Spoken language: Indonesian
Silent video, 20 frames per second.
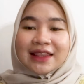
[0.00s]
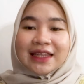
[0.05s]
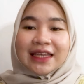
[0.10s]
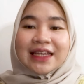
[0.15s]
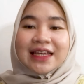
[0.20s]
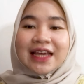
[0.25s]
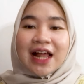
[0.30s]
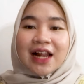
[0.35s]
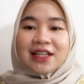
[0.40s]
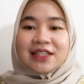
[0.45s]

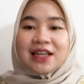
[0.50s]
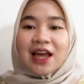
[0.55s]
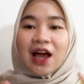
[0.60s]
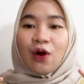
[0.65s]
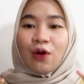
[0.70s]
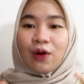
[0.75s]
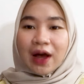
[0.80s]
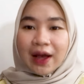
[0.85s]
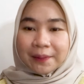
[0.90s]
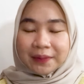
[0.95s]
tinggal
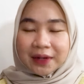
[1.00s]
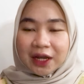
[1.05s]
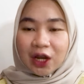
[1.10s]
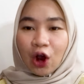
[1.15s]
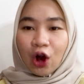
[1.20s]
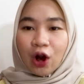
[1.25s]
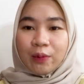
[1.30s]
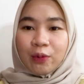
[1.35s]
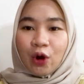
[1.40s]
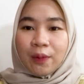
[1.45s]
jawab di
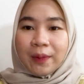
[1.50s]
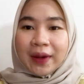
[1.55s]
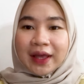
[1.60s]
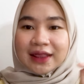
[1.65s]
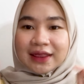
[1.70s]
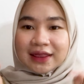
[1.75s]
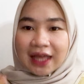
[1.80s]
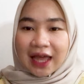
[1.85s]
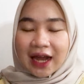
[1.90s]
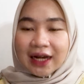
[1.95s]
kolom
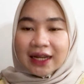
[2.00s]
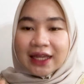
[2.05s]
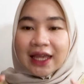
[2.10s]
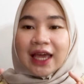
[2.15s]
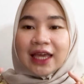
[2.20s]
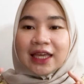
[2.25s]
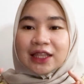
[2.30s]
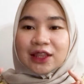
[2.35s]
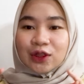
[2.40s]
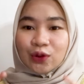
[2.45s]
komentar
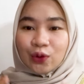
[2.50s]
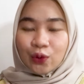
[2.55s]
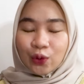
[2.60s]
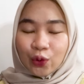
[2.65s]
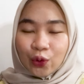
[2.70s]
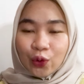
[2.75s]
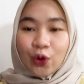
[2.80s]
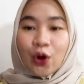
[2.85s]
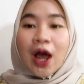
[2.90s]
yaitu